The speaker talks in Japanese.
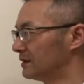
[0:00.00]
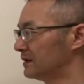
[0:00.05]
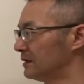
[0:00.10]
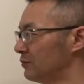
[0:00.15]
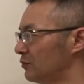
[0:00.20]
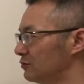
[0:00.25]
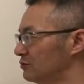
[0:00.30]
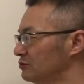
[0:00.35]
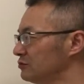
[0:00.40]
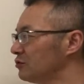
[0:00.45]
で
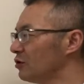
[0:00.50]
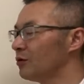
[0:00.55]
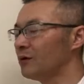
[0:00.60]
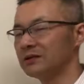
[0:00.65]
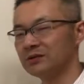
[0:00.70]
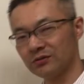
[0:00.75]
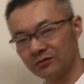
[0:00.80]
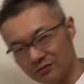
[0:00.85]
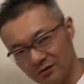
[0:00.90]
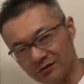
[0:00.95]
も運動
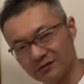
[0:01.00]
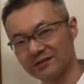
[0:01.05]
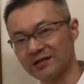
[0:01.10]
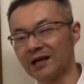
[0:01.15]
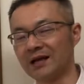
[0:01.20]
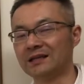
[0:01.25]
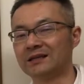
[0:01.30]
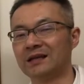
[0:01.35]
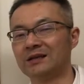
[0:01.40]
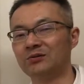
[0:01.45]
はちょっと
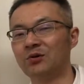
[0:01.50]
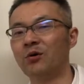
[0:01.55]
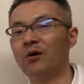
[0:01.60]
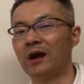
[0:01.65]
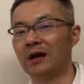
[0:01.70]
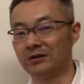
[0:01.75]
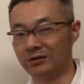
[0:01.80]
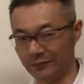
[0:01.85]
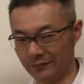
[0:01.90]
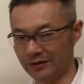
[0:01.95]
避けてる方
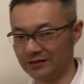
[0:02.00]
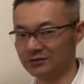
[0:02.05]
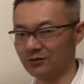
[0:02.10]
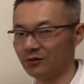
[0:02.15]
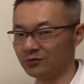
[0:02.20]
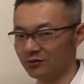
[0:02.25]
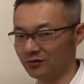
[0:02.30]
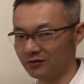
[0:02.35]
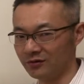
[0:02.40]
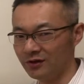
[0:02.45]
がいいと思います
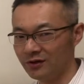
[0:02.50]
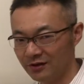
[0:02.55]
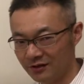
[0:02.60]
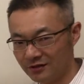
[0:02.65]
本当